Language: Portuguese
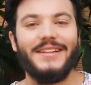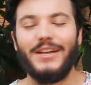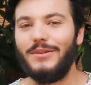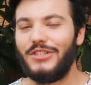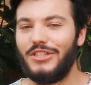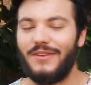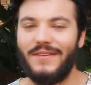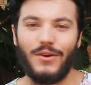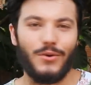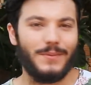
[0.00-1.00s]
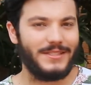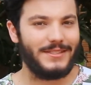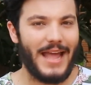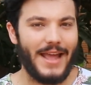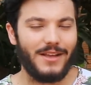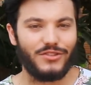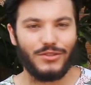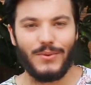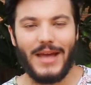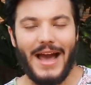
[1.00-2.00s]
Então a gente vai ver algumas ideias
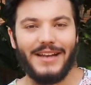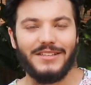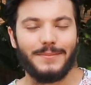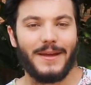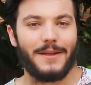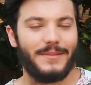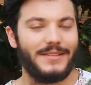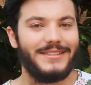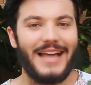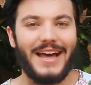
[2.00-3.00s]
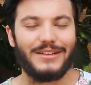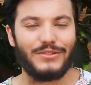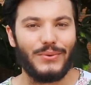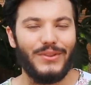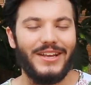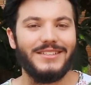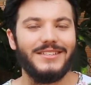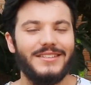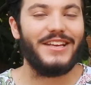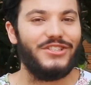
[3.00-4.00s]
de lugares para plantar as
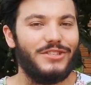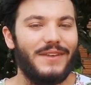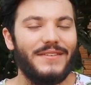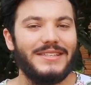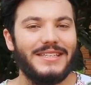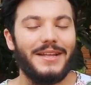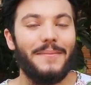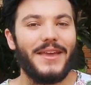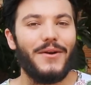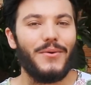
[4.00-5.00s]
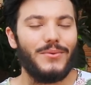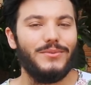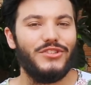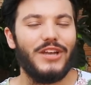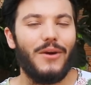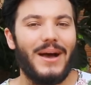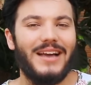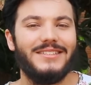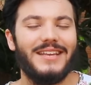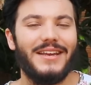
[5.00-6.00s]
suculentas e a gente vai fazer também alguns
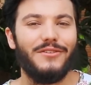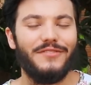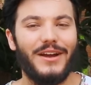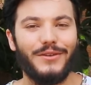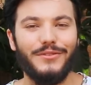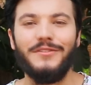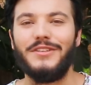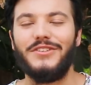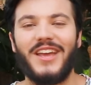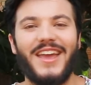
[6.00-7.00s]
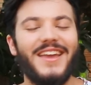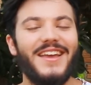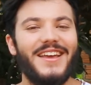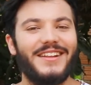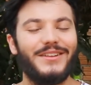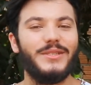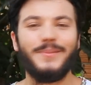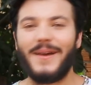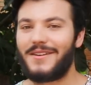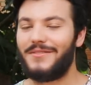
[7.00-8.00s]
DIYs aí no final do vídeo, ok? Então eu
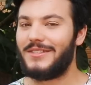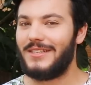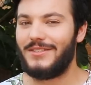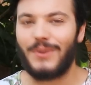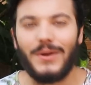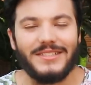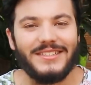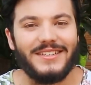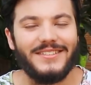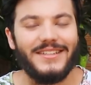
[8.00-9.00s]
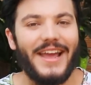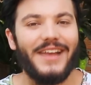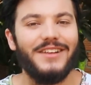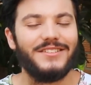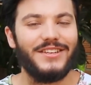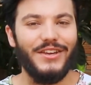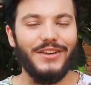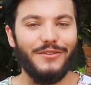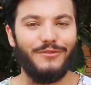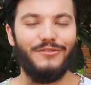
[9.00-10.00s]
espero que vocês gostem das ideias ideias
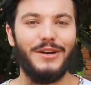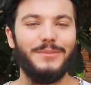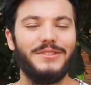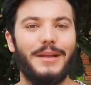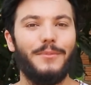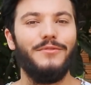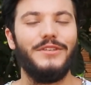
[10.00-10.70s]
e vamos lá pro